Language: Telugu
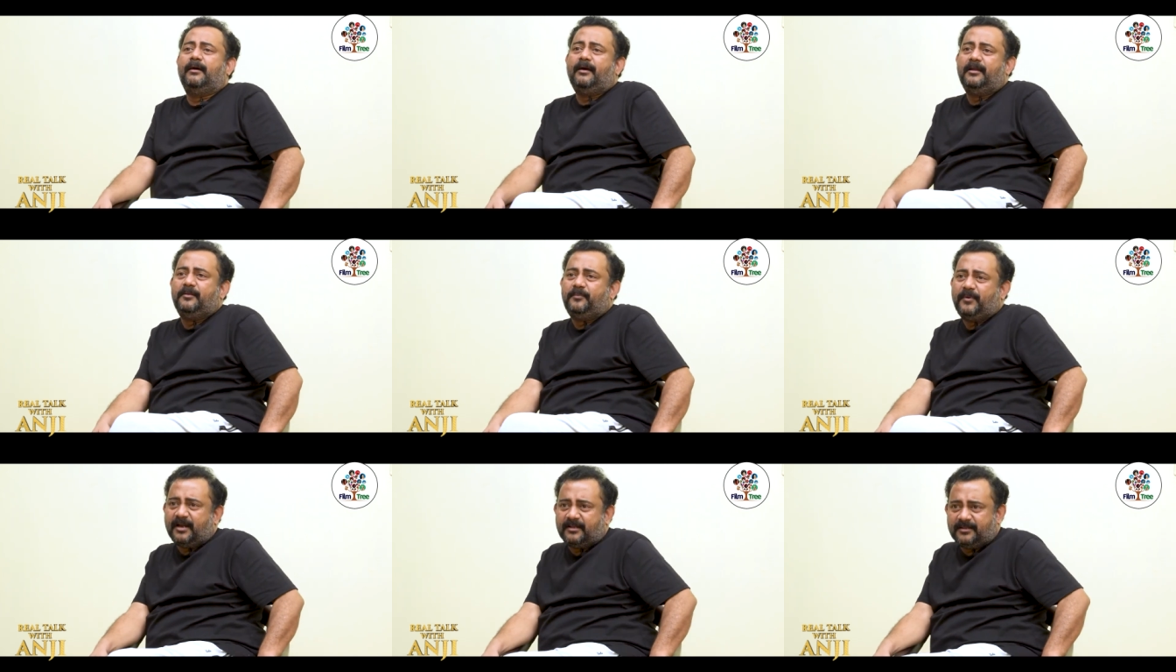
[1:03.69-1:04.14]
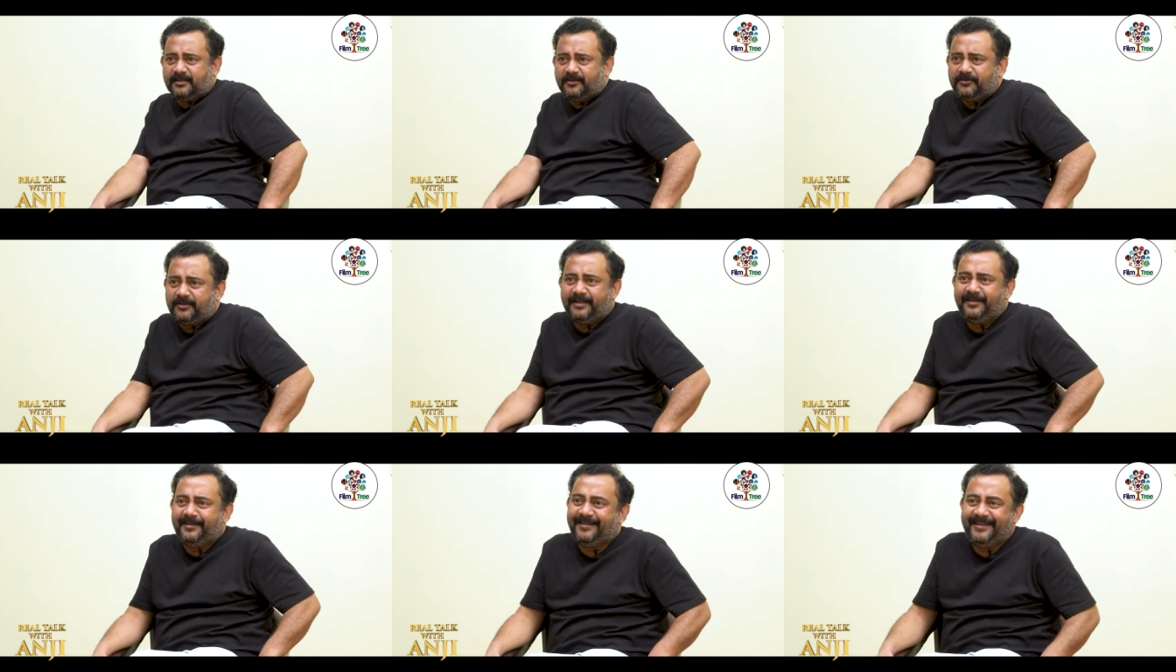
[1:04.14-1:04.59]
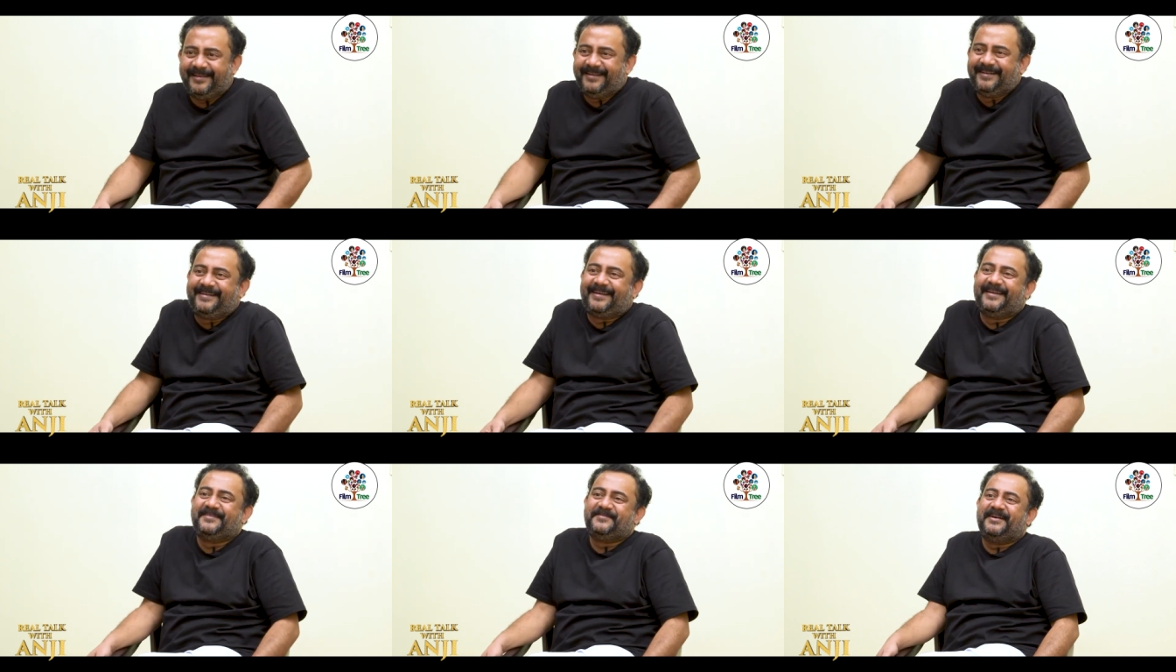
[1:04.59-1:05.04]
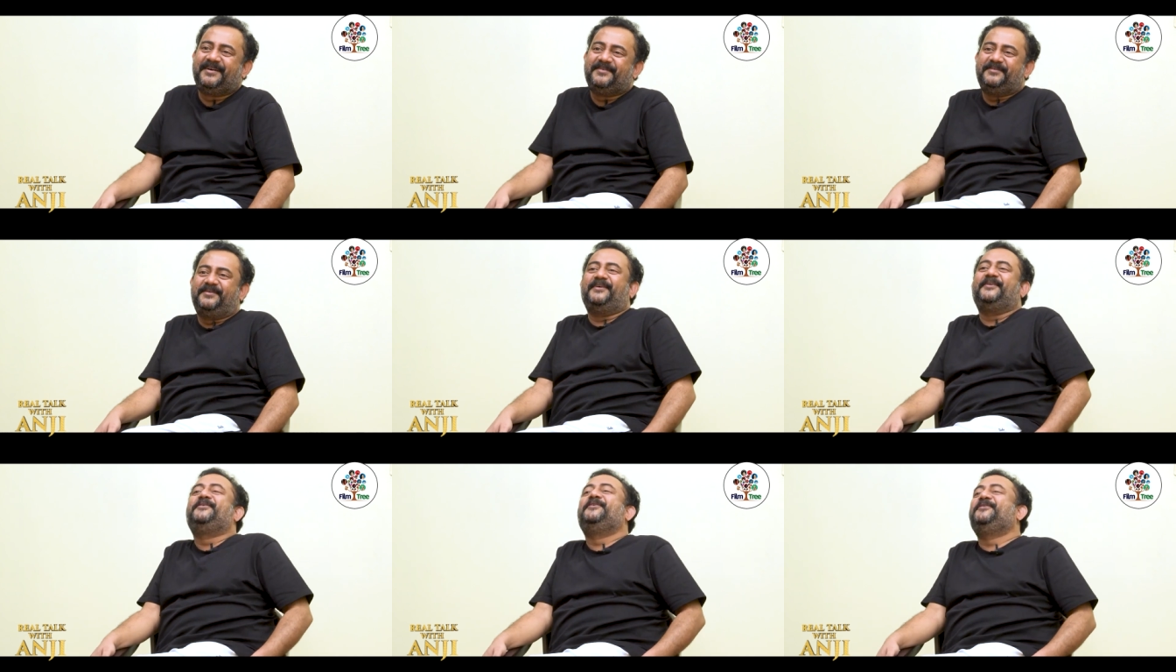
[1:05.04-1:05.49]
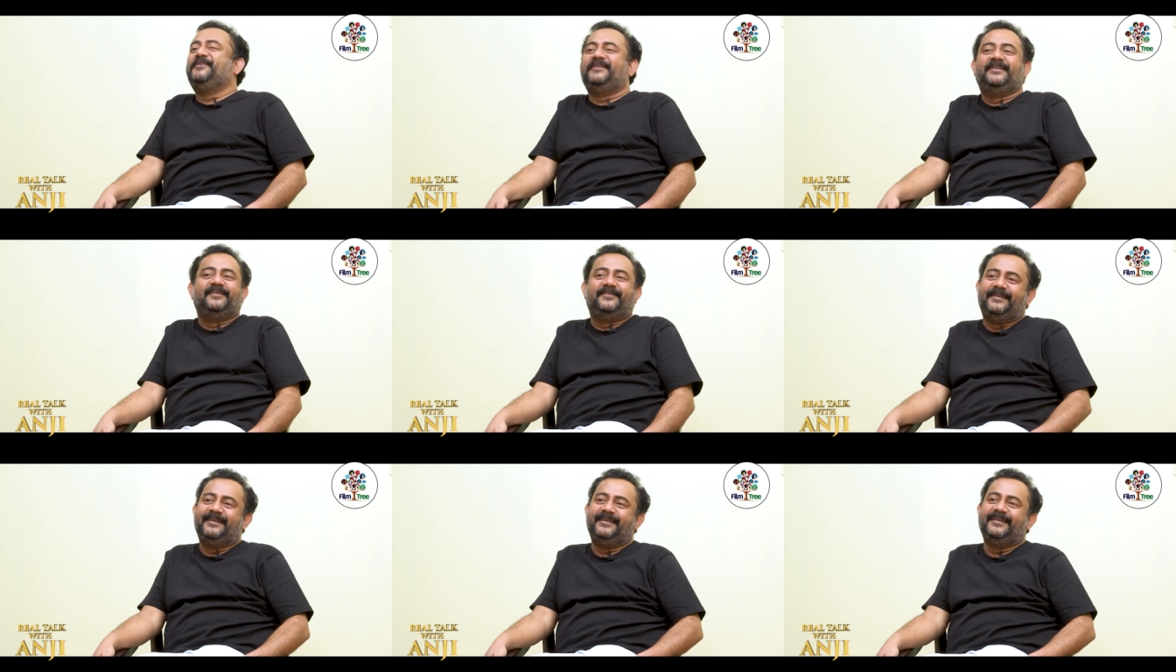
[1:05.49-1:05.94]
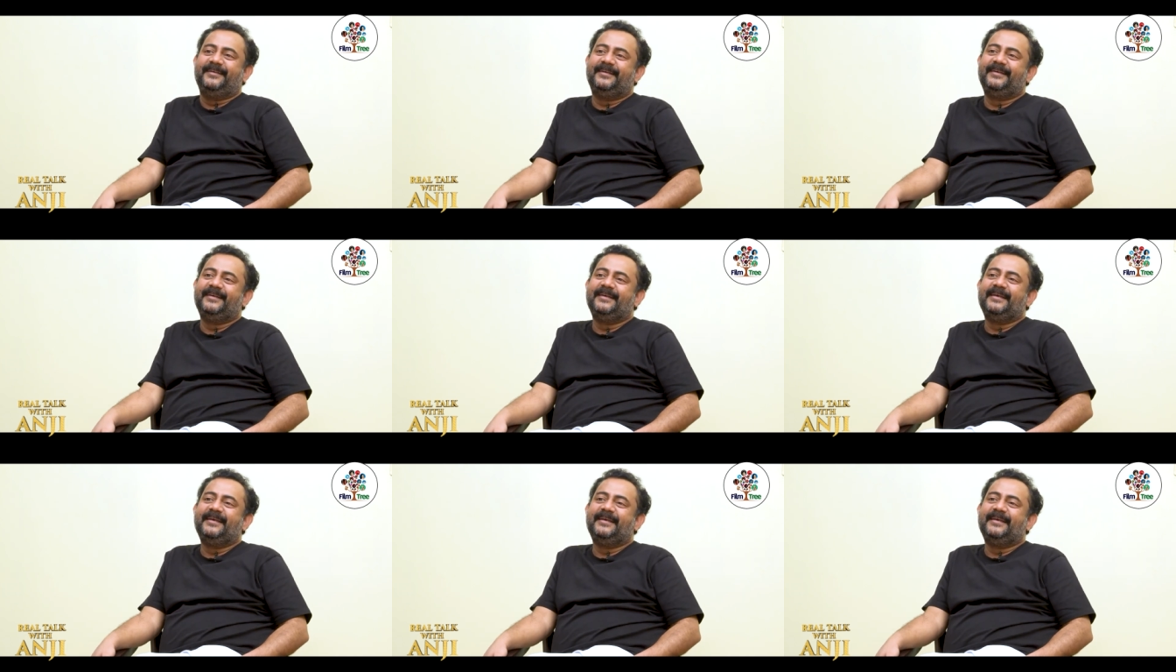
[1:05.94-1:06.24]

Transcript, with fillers: అని పాడుతూ ఉంటారు అనుకుంటునేవాడిని